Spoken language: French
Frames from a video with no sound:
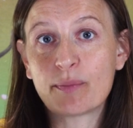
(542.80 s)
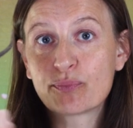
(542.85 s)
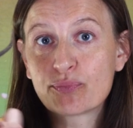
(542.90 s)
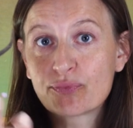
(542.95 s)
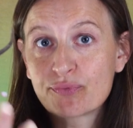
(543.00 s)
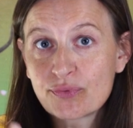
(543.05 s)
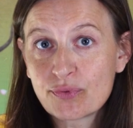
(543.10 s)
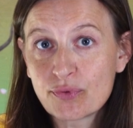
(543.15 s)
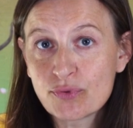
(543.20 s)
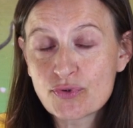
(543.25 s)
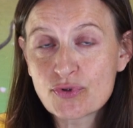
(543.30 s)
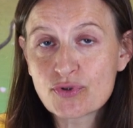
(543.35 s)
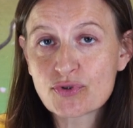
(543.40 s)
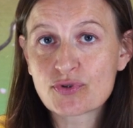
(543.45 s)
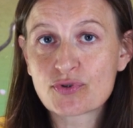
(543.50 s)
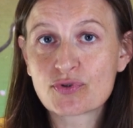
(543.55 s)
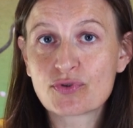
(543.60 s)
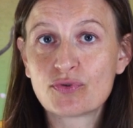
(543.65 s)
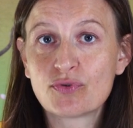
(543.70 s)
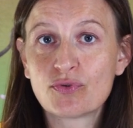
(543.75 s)

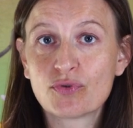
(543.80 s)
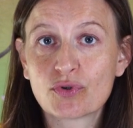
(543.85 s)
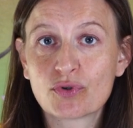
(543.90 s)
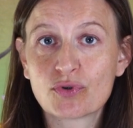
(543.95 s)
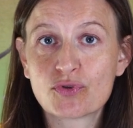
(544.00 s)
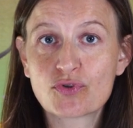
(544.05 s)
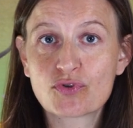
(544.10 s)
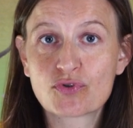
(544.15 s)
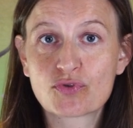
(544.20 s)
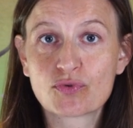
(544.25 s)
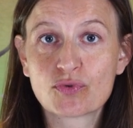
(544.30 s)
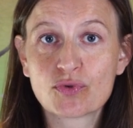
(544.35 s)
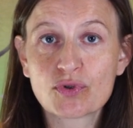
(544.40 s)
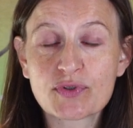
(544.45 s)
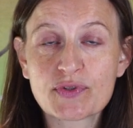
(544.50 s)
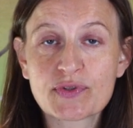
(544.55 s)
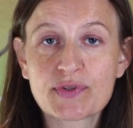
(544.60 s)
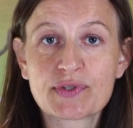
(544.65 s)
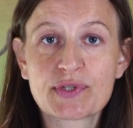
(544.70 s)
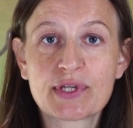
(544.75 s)
plus de
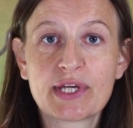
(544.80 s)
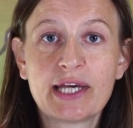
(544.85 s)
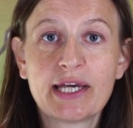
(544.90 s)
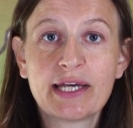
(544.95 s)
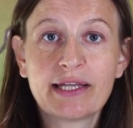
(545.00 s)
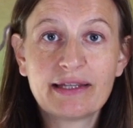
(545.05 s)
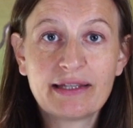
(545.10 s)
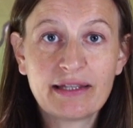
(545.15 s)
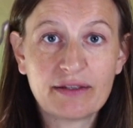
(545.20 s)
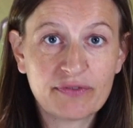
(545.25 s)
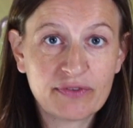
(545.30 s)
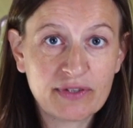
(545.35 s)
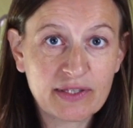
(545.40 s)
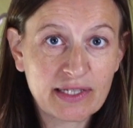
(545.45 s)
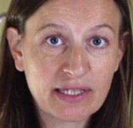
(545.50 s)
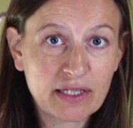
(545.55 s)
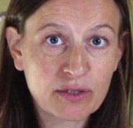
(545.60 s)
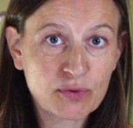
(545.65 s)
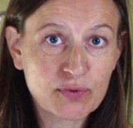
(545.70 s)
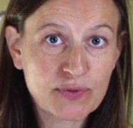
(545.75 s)
ressources, des
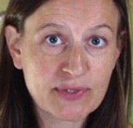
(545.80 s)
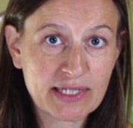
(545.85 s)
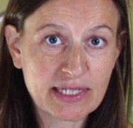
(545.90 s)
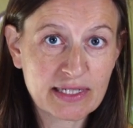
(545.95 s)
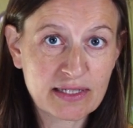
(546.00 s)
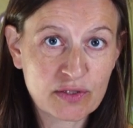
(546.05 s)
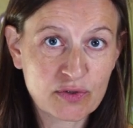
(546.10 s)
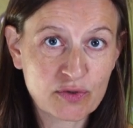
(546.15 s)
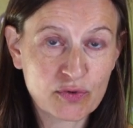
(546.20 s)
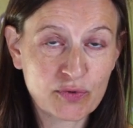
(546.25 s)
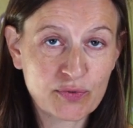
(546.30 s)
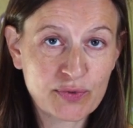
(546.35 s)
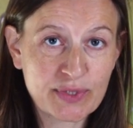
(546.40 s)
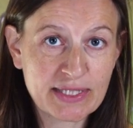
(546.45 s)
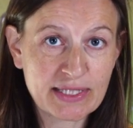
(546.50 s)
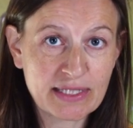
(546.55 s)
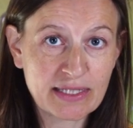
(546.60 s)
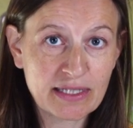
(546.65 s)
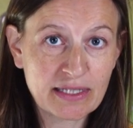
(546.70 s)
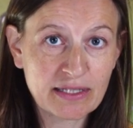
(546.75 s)
vidéos
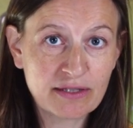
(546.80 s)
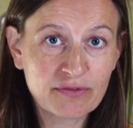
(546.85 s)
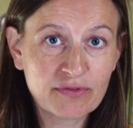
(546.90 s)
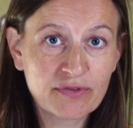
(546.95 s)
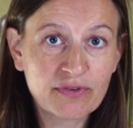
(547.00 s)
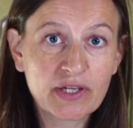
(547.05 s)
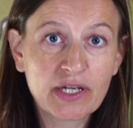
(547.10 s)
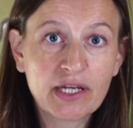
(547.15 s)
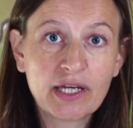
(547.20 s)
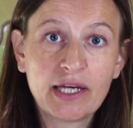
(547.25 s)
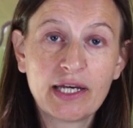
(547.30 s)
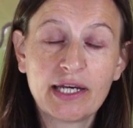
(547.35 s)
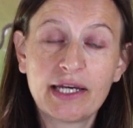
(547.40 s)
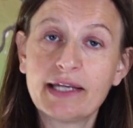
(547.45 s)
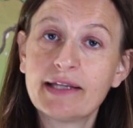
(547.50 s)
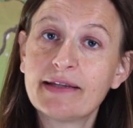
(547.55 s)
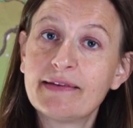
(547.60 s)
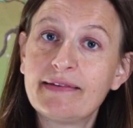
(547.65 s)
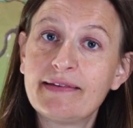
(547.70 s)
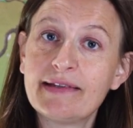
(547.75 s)
exclusives,
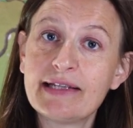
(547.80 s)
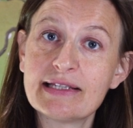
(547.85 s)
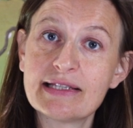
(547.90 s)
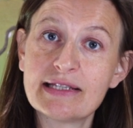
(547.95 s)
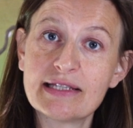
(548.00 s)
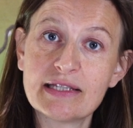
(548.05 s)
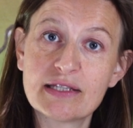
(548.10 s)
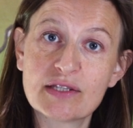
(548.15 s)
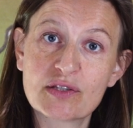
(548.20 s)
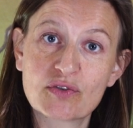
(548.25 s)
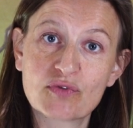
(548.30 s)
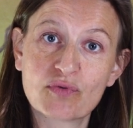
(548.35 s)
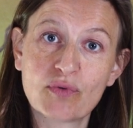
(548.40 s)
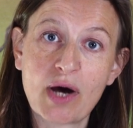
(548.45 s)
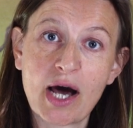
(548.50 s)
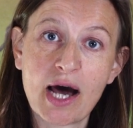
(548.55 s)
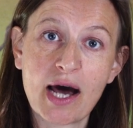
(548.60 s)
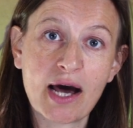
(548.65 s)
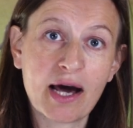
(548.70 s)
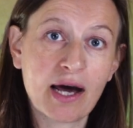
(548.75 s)
des
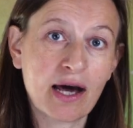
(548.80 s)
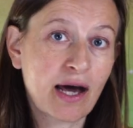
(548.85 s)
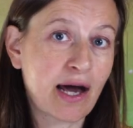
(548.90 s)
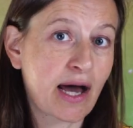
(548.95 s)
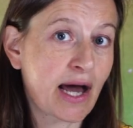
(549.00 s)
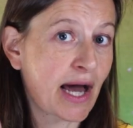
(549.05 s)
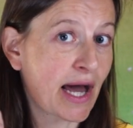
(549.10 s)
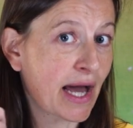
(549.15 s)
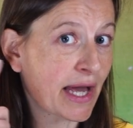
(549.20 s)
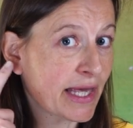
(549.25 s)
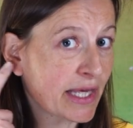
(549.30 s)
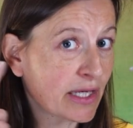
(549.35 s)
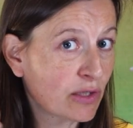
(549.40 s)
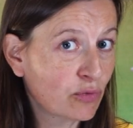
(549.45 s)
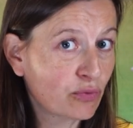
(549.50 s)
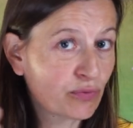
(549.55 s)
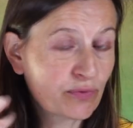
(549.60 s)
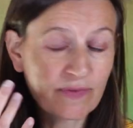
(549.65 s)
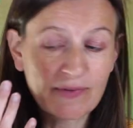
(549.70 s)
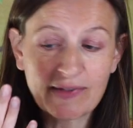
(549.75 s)
histoires à
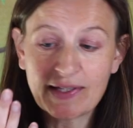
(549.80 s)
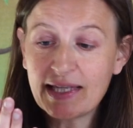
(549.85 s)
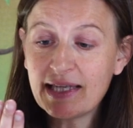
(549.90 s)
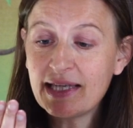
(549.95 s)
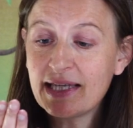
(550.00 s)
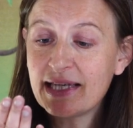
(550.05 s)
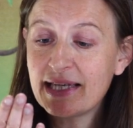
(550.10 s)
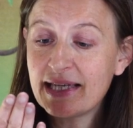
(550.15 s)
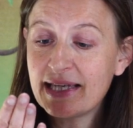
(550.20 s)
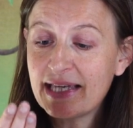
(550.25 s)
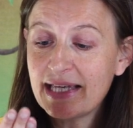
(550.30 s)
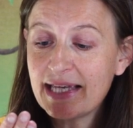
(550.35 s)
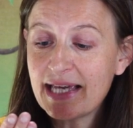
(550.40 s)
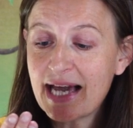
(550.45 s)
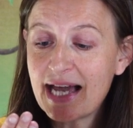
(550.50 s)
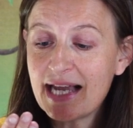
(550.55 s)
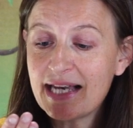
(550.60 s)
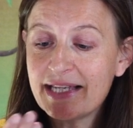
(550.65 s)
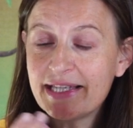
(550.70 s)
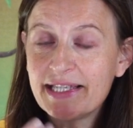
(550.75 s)
écouter et
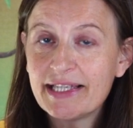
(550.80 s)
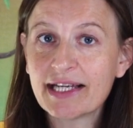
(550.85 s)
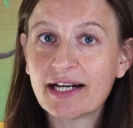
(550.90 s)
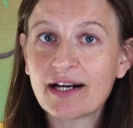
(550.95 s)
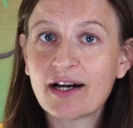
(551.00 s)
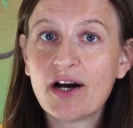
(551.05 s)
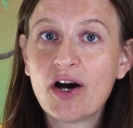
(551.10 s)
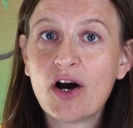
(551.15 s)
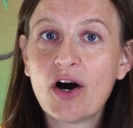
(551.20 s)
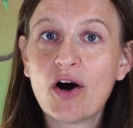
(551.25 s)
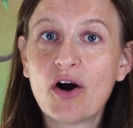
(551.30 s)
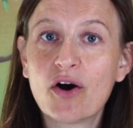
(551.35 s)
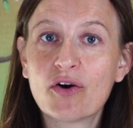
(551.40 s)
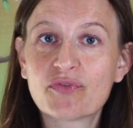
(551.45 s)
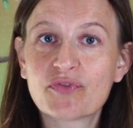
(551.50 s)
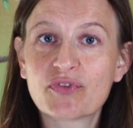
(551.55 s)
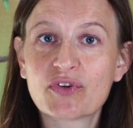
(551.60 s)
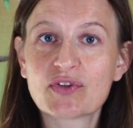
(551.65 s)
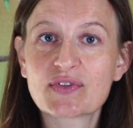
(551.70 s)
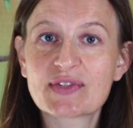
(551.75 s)
à lire en
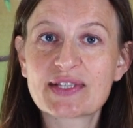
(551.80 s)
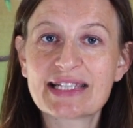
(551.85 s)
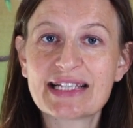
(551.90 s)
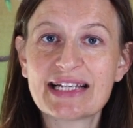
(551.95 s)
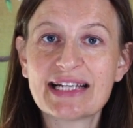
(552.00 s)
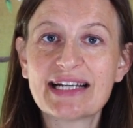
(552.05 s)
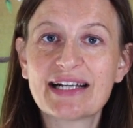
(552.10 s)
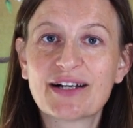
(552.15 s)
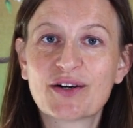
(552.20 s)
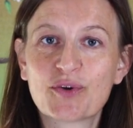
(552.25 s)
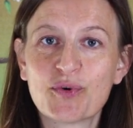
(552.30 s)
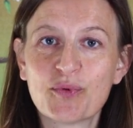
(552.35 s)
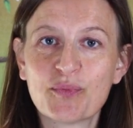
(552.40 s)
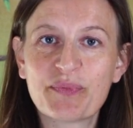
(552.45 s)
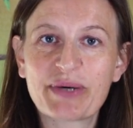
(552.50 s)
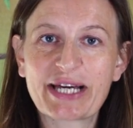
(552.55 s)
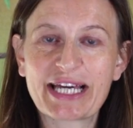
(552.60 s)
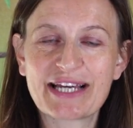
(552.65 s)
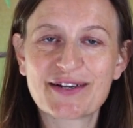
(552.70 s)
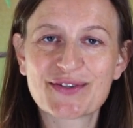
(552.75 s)
français
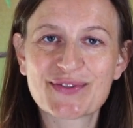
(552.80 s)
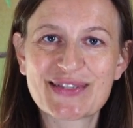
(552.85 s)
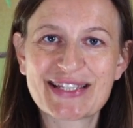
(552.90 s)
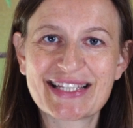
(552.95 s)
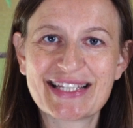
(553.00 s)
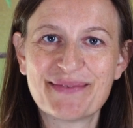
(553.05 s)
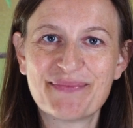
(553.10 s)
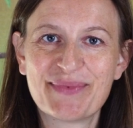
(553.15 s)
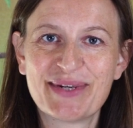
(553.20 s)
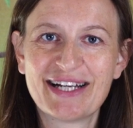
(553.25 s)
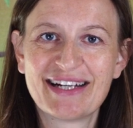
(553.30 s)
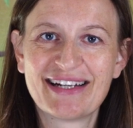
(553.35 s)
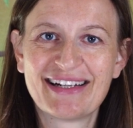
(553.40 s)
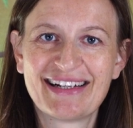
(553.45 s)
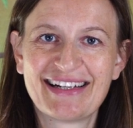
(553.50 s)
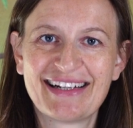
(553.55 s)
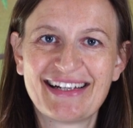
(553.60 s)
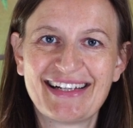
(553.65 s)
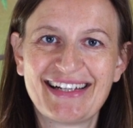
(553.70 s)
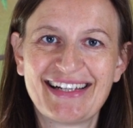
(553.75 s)
compréhensible.
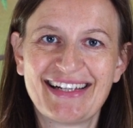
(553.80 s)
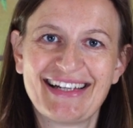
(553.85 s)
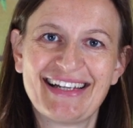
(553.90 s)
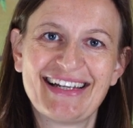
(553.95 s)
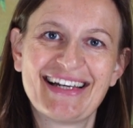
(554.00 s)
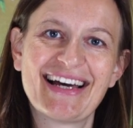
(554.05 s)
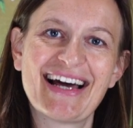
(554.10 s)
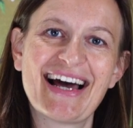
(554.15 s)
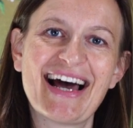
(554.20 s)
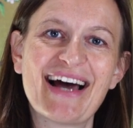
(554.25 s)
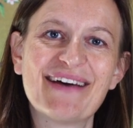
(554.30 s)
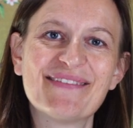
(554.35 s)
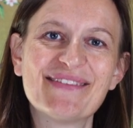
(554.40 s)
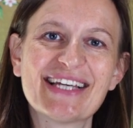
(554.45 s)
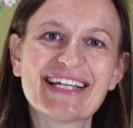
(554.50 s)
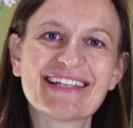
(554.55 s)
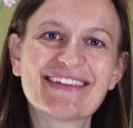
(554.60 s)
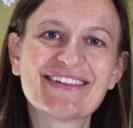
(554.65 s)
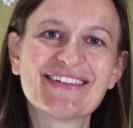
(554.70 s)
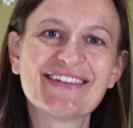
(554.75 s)
À
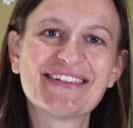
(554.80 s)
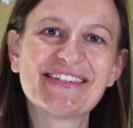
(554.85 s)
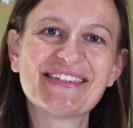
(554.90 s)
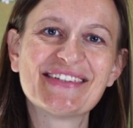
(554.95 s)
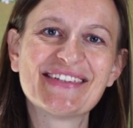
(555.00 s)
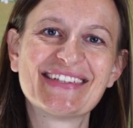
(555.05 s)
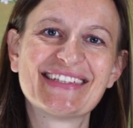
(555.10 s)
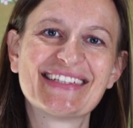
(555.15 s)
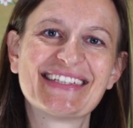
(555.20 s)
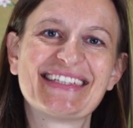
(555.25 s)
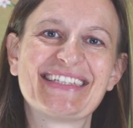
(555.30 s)
bientôt